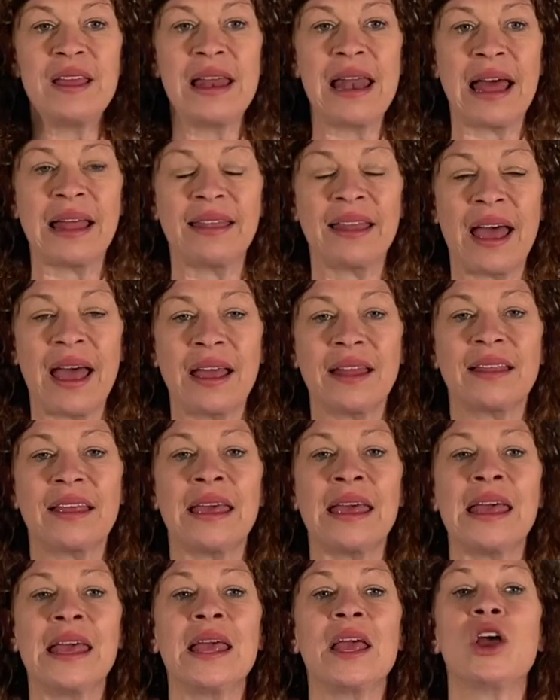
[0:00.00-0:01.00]
la tête
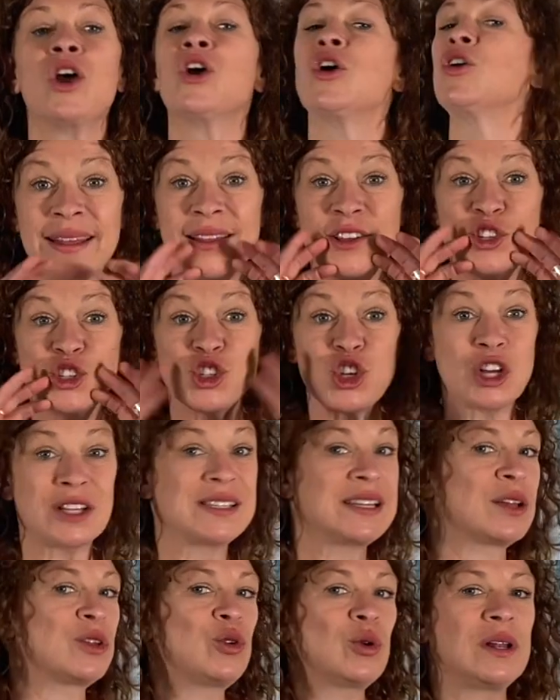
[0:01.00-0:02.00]
et de
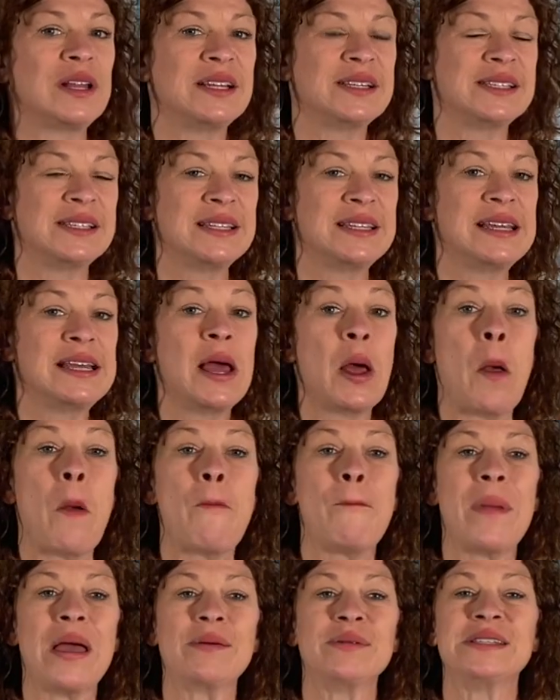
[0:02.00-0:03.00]
sortir toutes les idées,
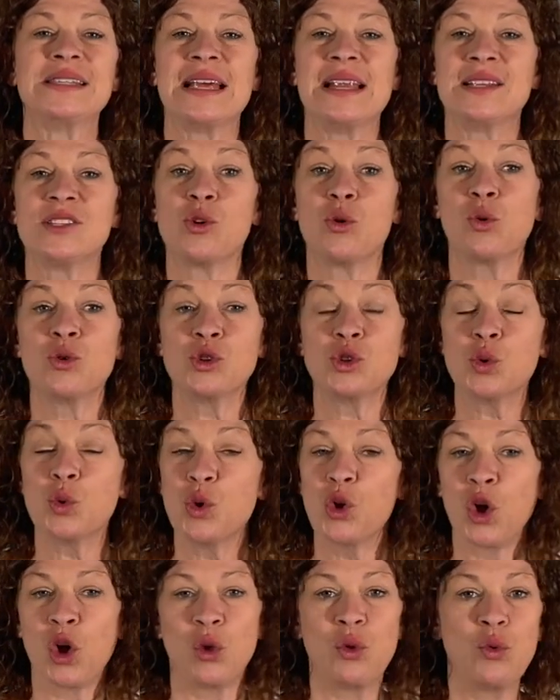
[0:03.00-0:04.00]
même si elles sont
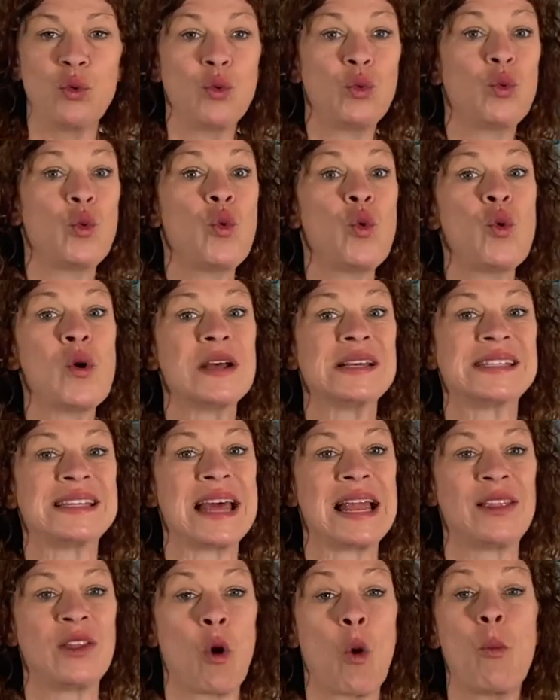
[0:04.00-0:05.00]
saugrenues ou si
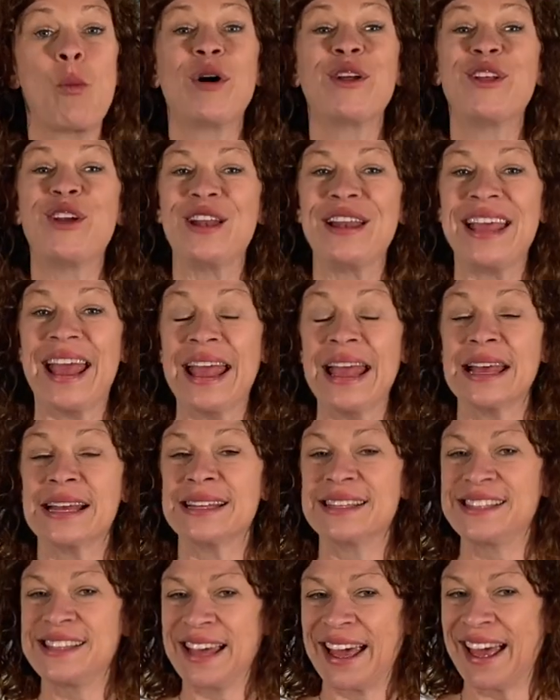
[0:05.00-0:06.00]
elles n'ont pas de lien
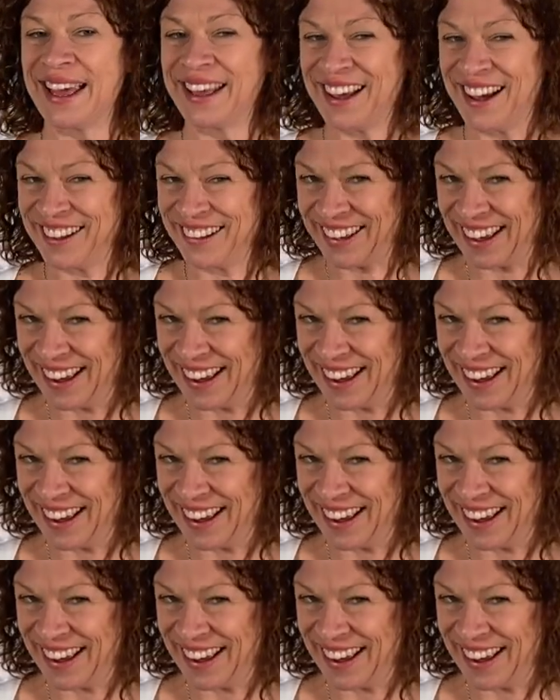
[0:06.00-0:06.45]
direct entre